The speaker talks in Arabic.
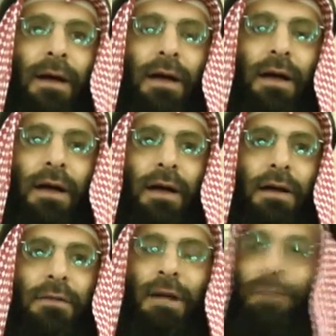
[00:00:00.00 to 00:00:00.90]
أه
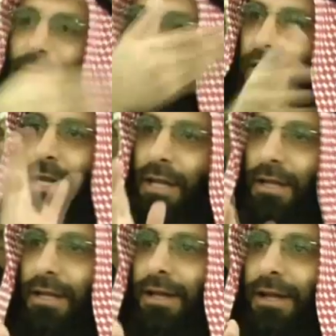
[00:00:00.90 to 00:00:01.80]
تفضل
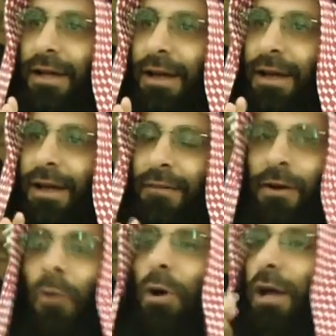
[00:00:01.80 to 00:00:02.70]

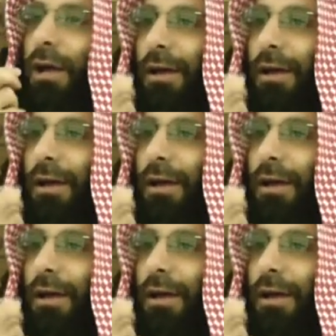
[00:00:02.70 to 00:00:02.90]
فهو